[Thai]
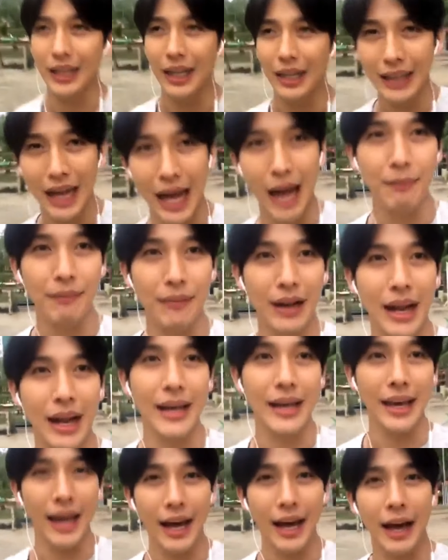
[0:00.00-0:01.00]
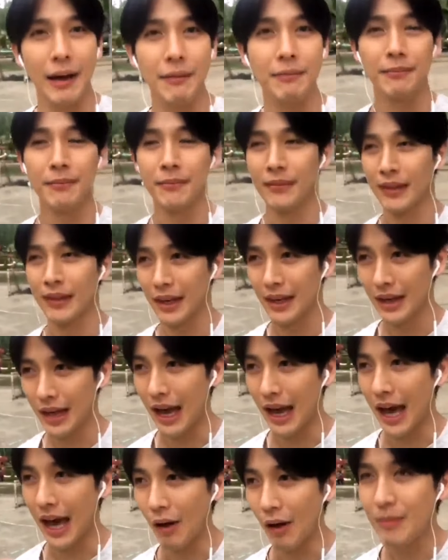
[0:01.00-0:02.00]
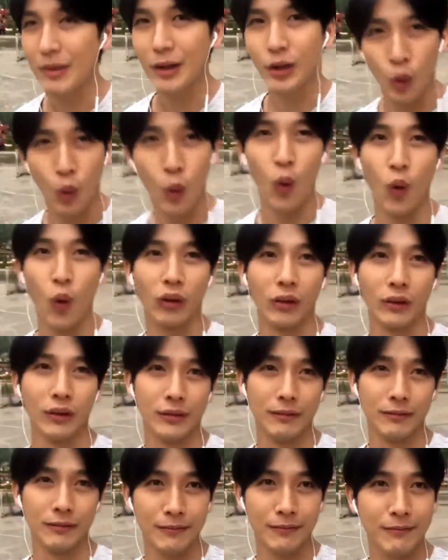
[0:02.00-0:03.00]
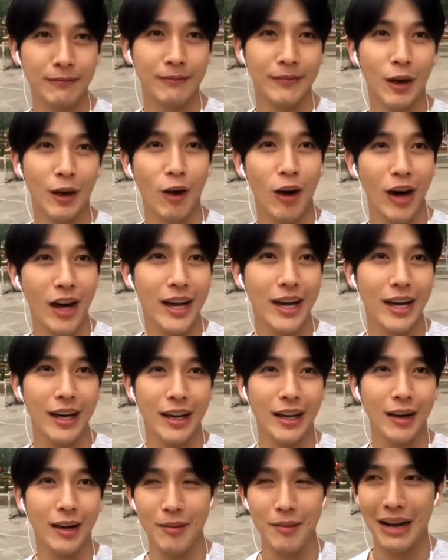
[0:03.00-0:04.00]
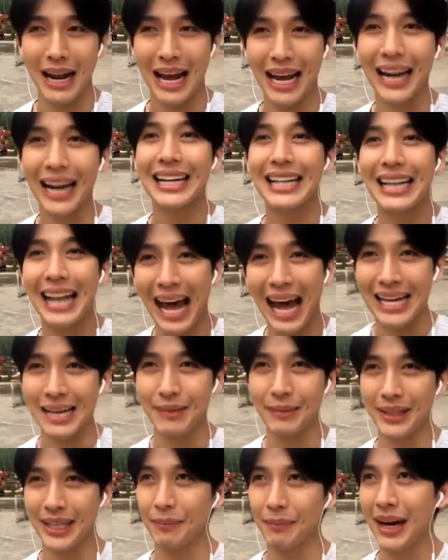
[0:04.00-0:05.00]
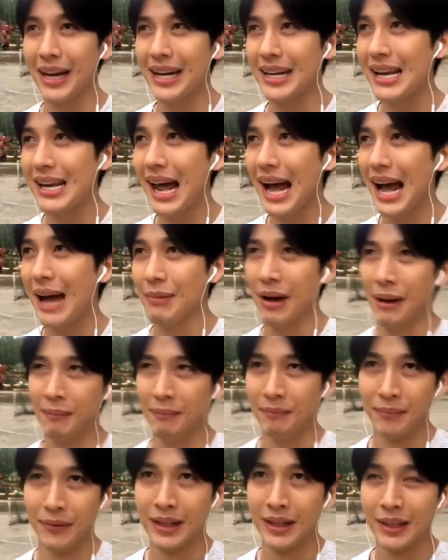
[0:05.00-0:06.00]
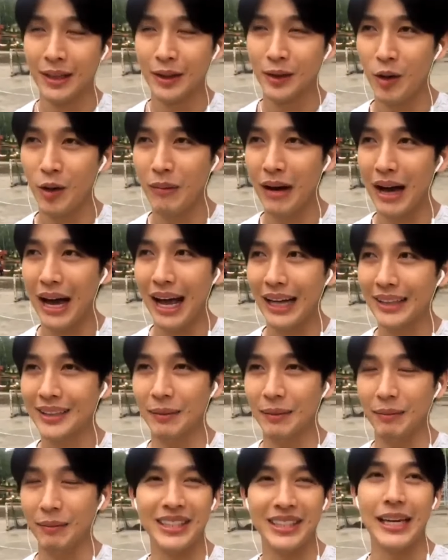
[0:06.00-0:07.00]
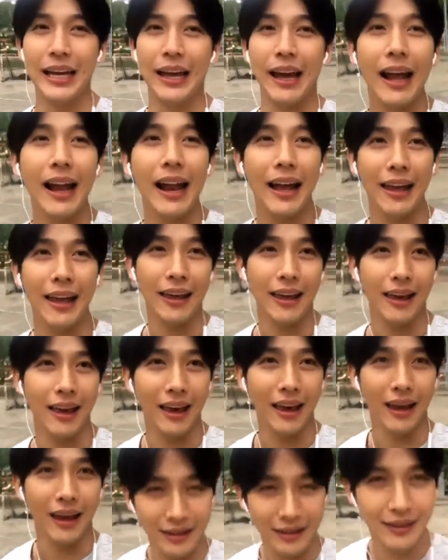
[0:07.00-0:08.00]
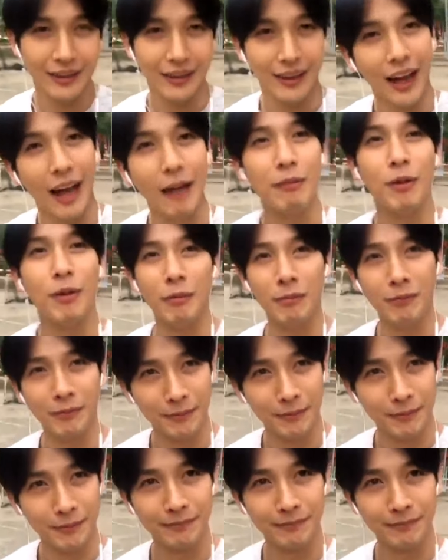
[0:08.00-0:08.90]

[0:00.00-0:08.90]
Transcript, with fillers: ศีลธรรมอะไรอย่างเงี้ยครับ เอาให้มันถูกอืมแล้วค่อยค่อยมารักกับนิลาอย่ามาทำให้นิลาแบบ ต้องมาเสื่อมเสียอะไรอย่างเงี้ยฮะครับผม